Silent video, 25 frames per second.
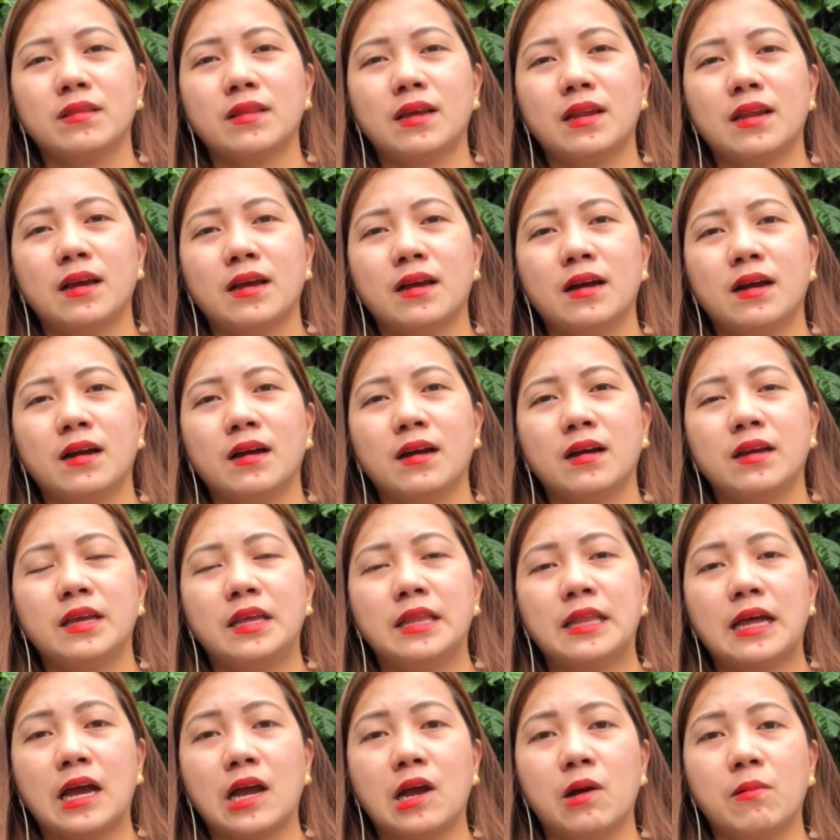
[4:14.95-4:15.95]
talagang
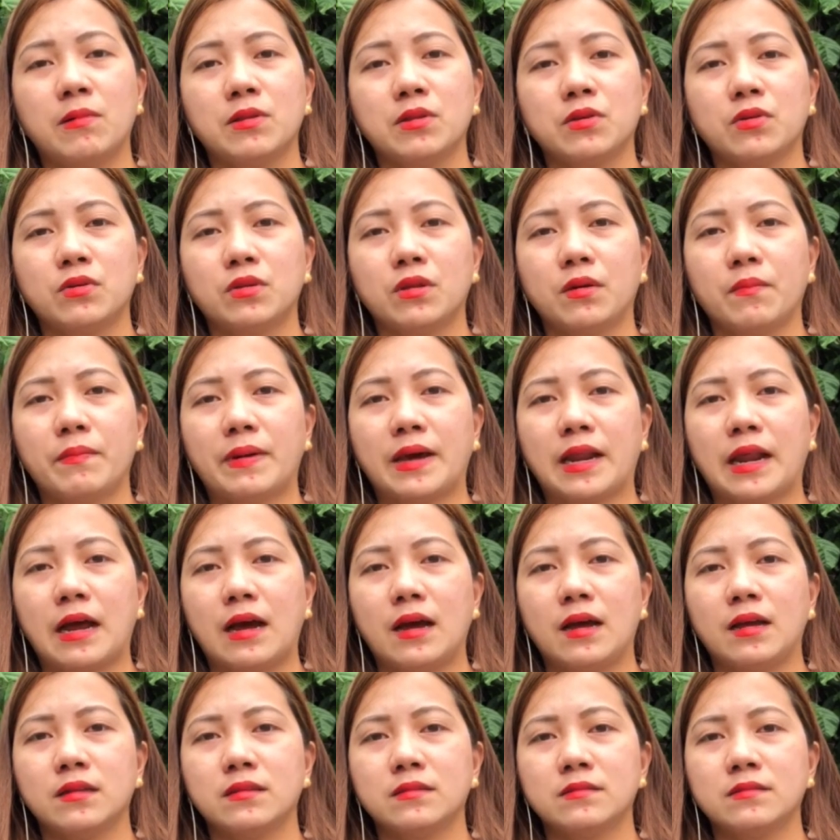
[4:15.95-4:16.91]
ginagawan ko ng paraan